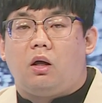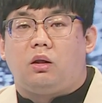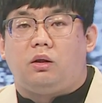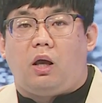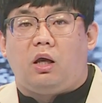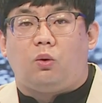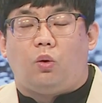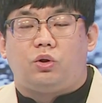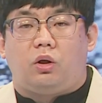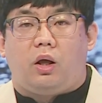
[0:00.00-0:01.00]
내일
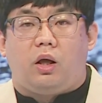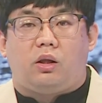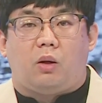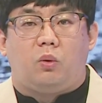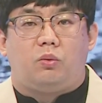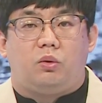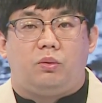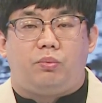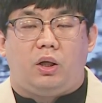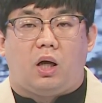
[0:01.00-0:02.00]
오전에
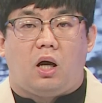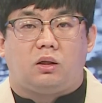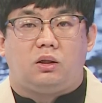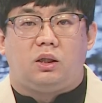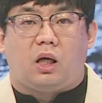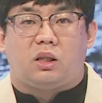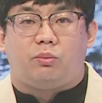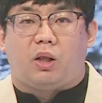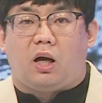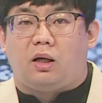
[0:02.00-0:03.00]
대부분 비가
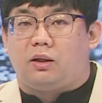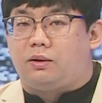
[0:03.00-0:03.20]
그치겠습니다.